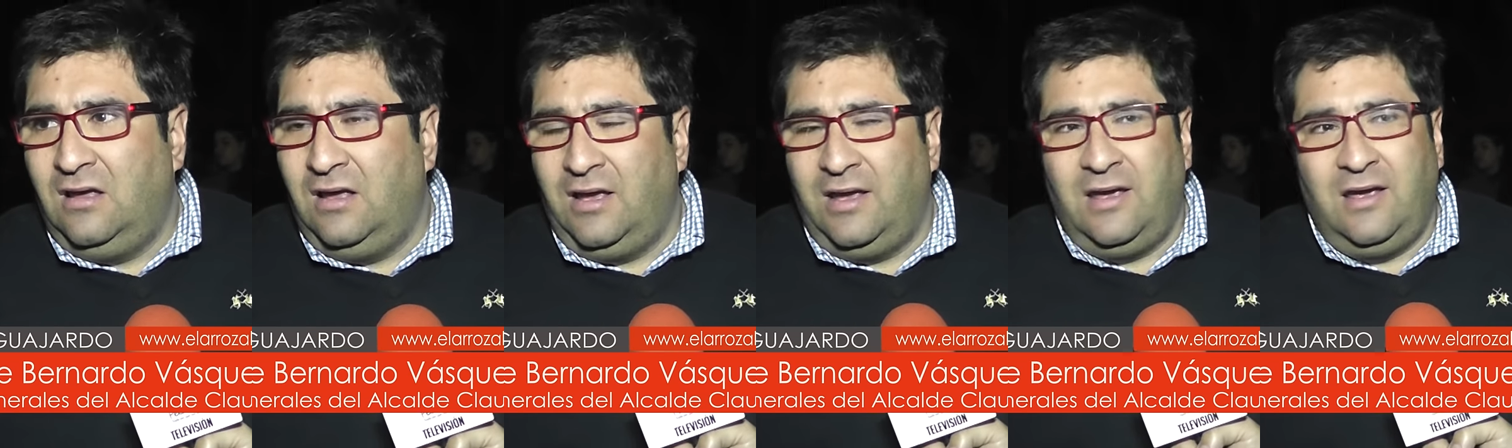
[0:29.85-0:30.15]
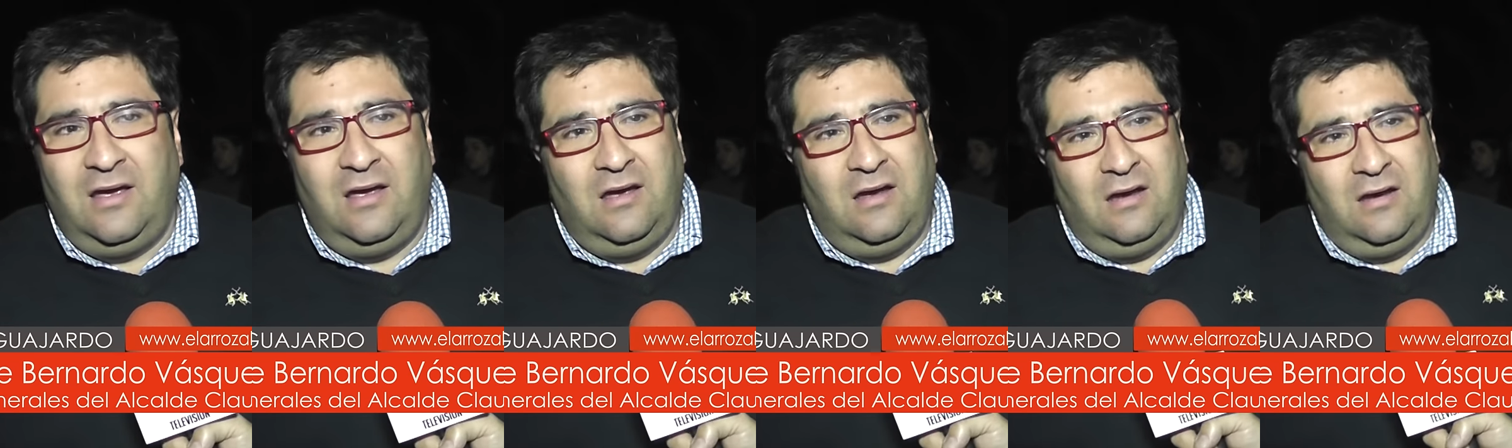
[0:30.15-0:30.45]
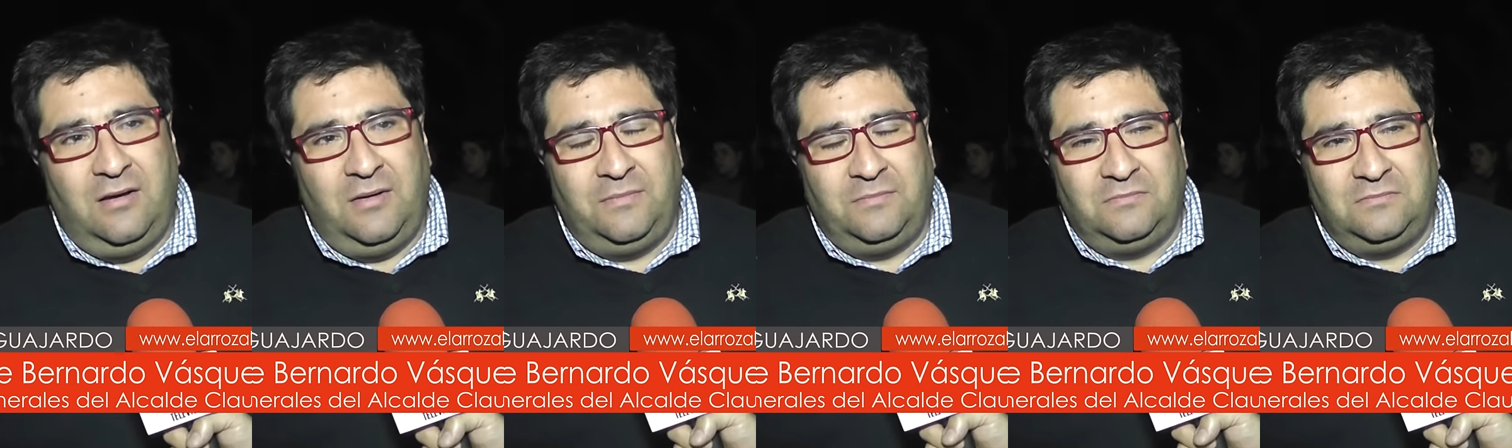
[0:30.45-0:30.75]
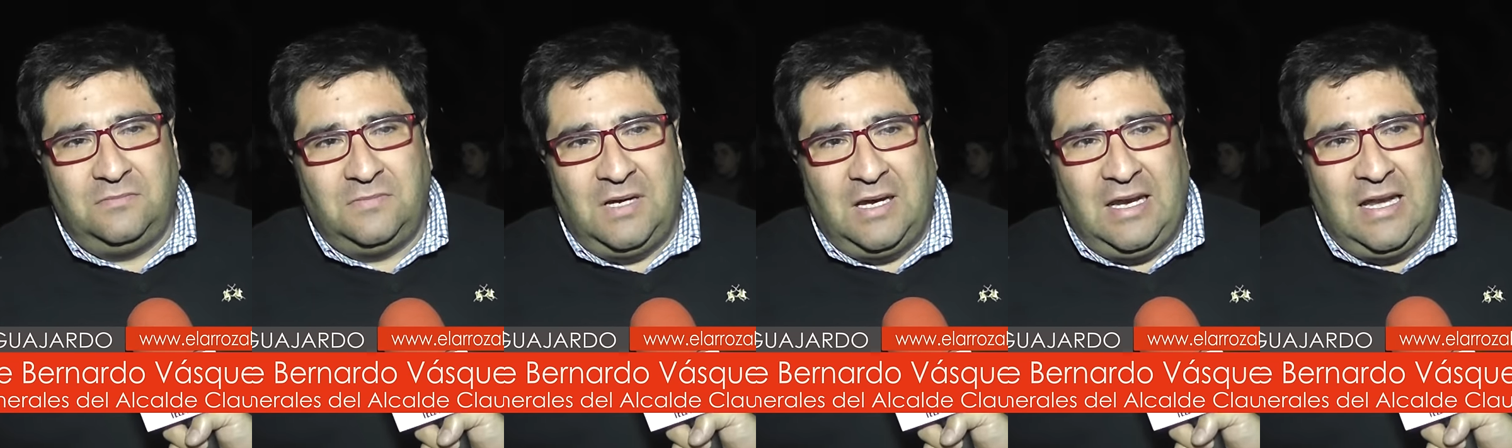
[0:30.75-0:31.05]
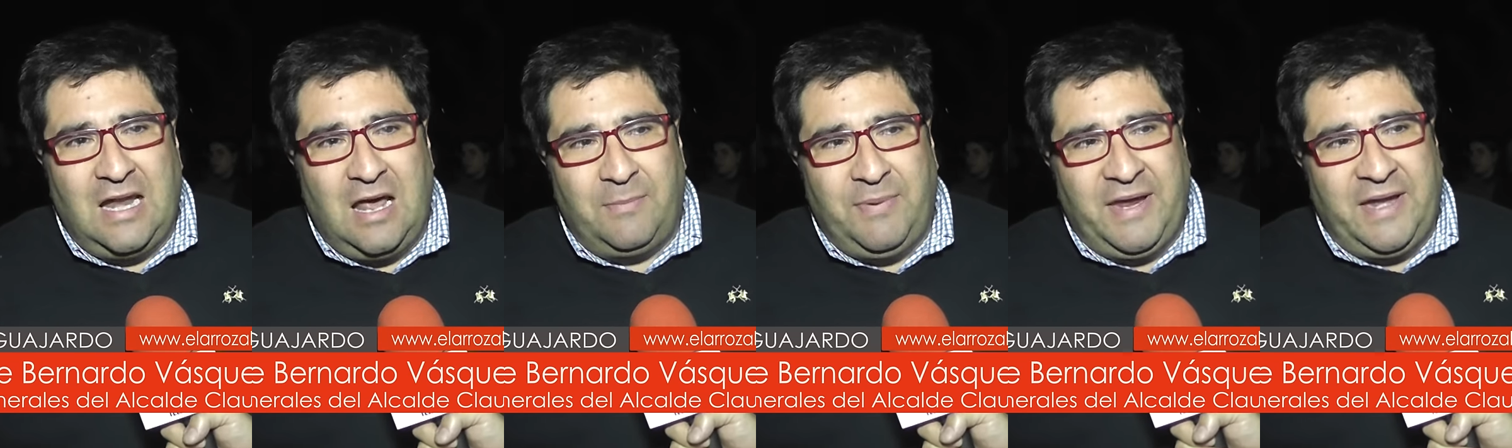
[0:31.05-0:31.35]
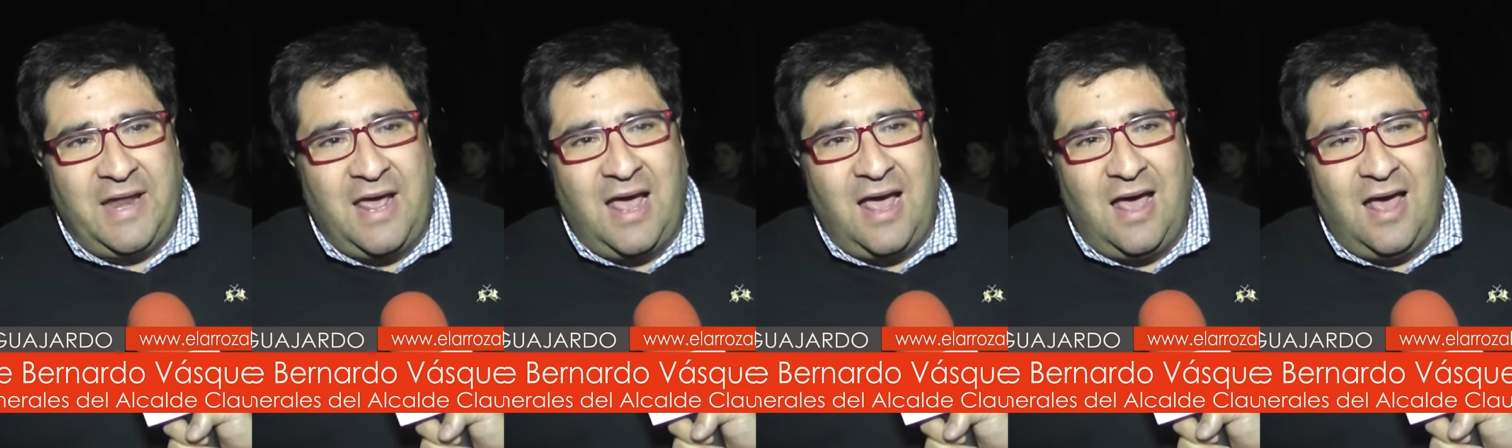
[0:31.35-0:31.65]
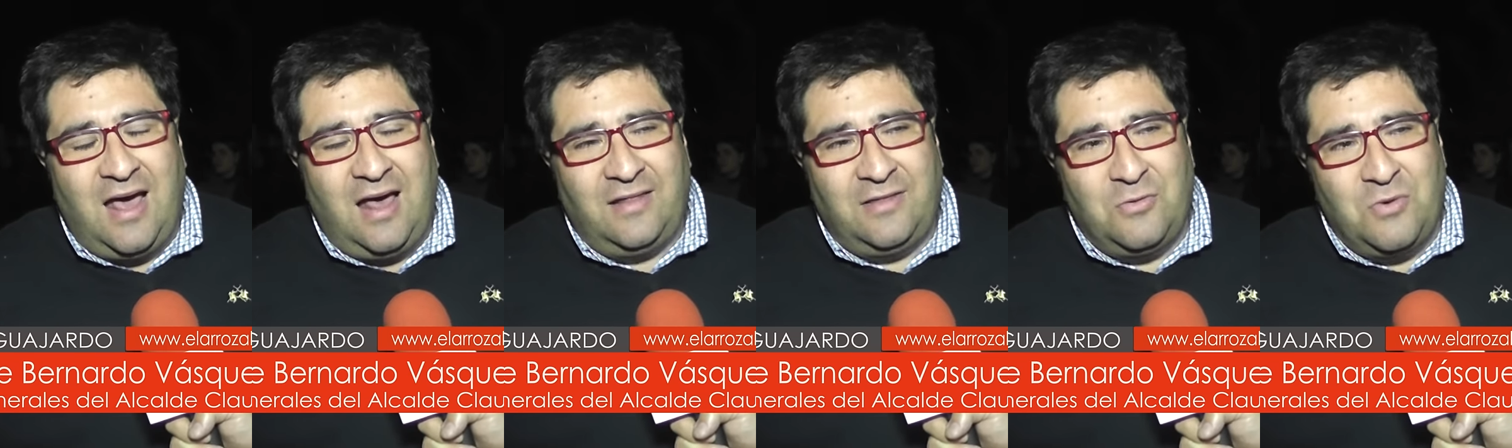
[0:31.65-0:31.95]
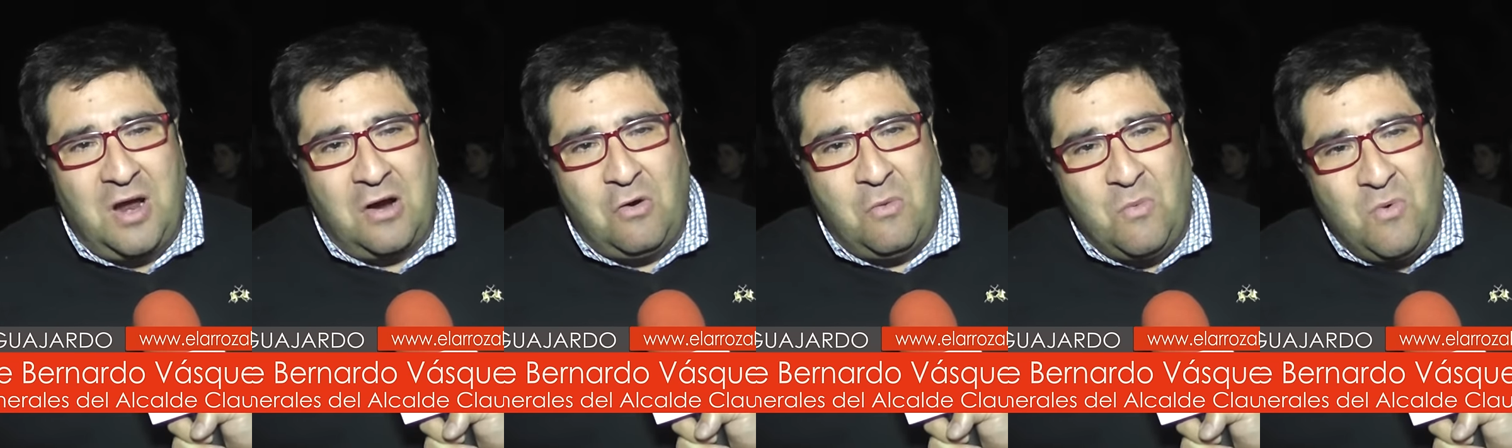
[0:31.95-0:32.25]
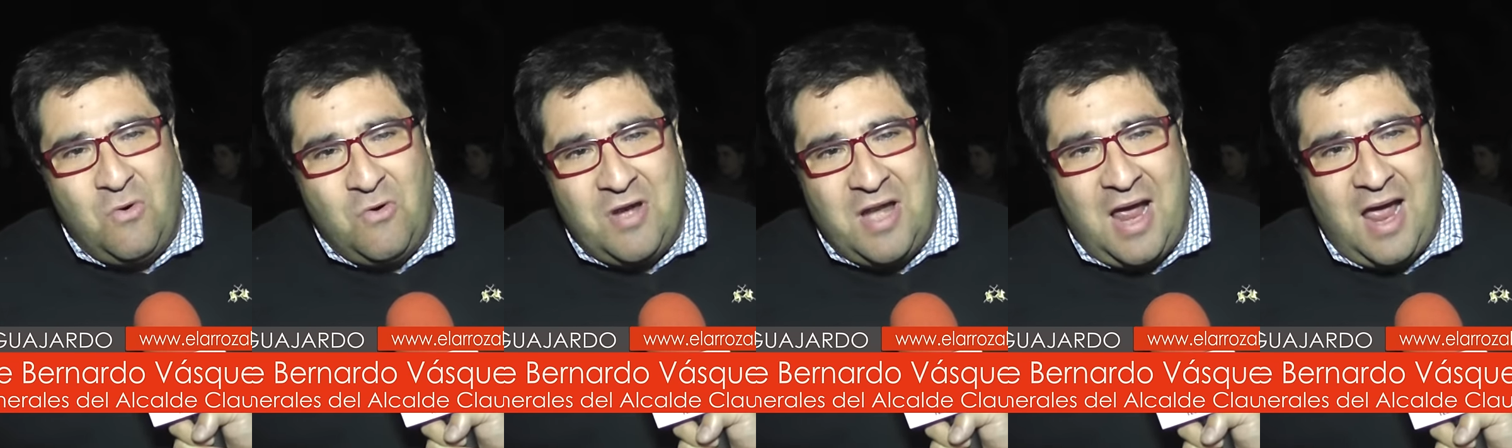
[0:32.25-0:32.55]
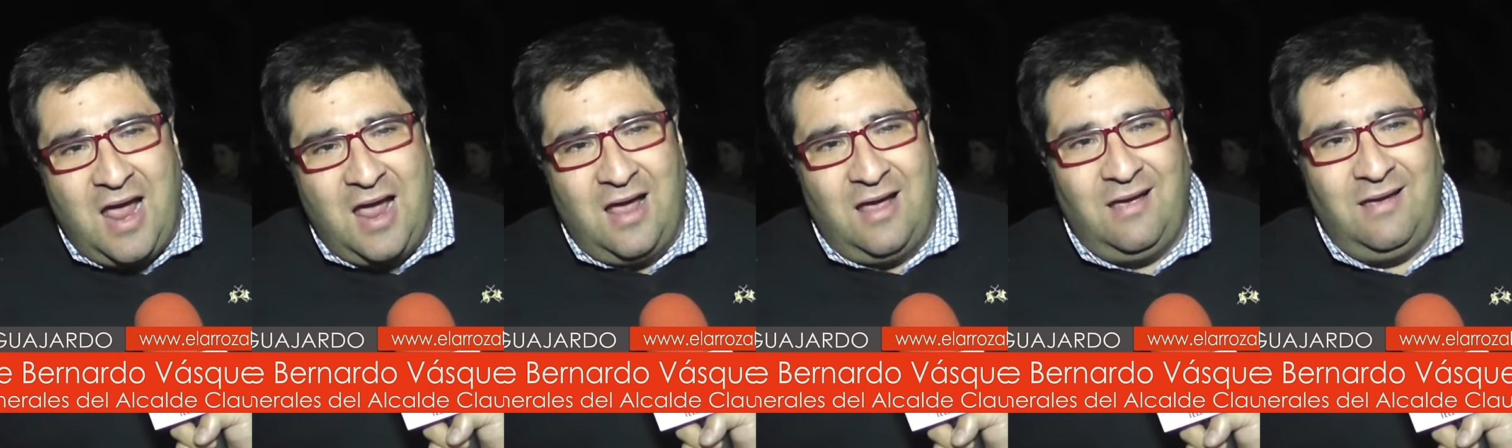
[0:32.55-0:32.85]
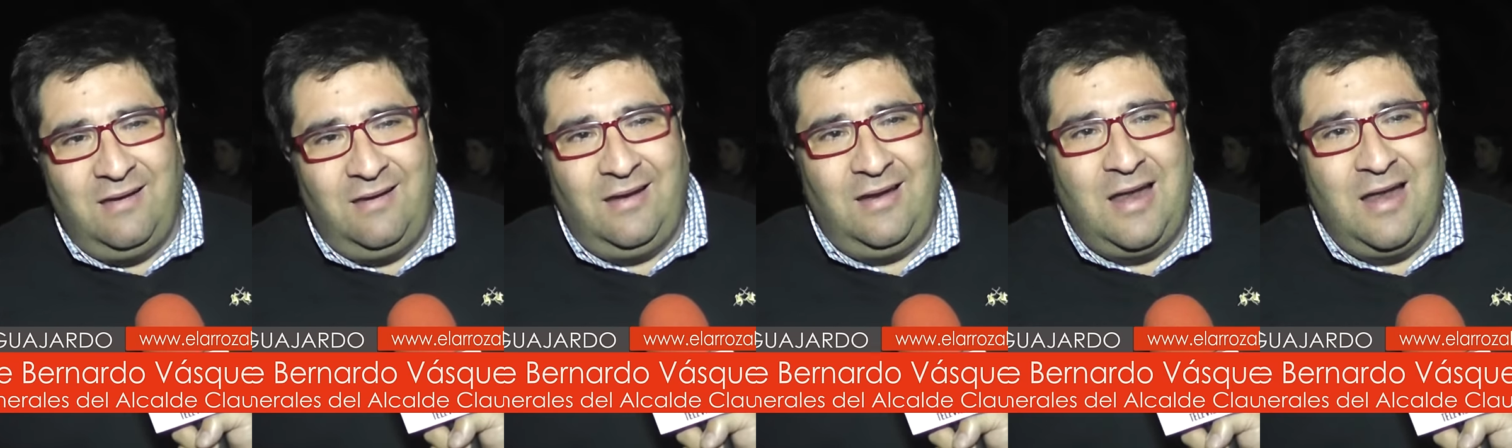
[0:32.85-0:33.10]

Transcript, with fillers: eh, es la pena de una comuna,